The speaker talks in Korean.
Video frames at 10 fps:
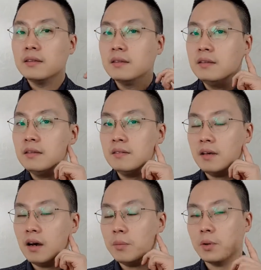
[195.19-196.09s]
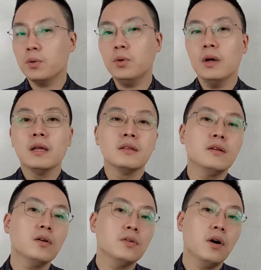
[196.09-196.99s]
듣는 사업이고,
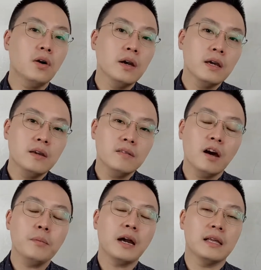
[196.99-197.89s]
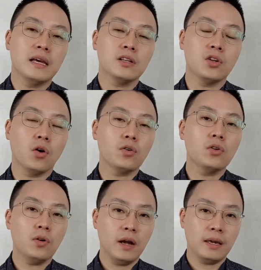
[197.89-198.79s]
들어서 이 사람이 가장
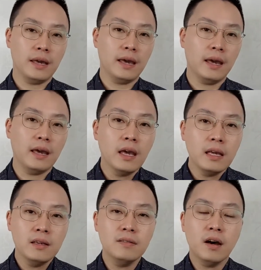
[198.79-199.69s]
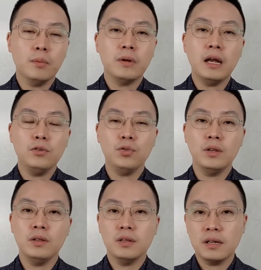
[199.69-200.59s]
적절하게 이 사업을 할 수
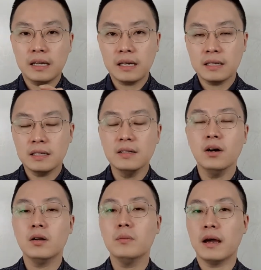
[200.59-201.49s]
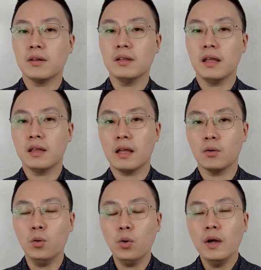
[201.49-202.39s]
있는 가장 근거를
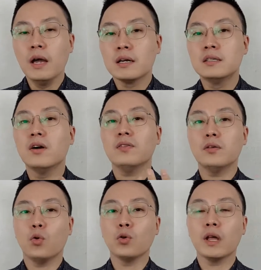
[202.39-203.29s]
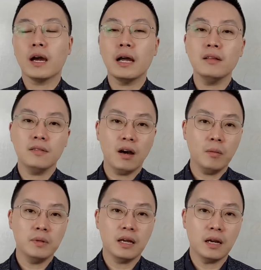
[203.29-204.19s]
마련해내고 그것을 공략하는
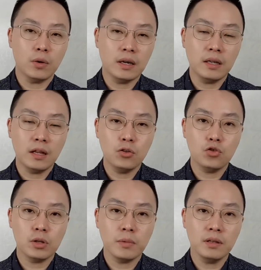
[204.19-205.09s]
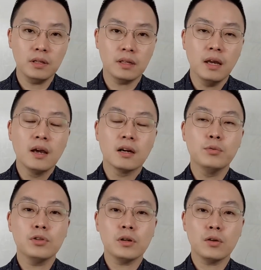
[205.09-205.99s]
사업이다 라고 얘기를 해주시면은
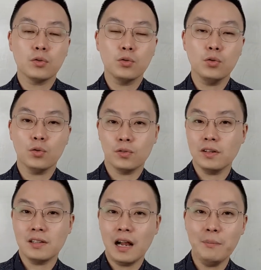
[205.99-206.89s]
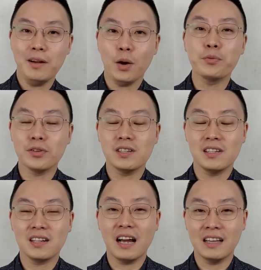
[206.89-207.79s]
그분들께서도 사실 할 말이
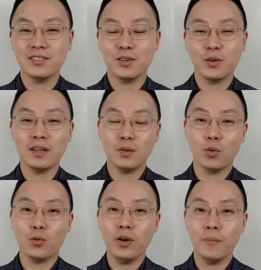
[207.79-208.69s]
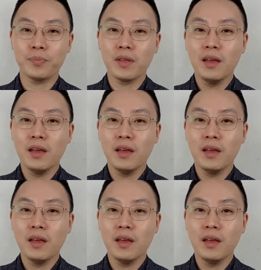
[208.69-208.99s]
없어지실 가능성이 높고요.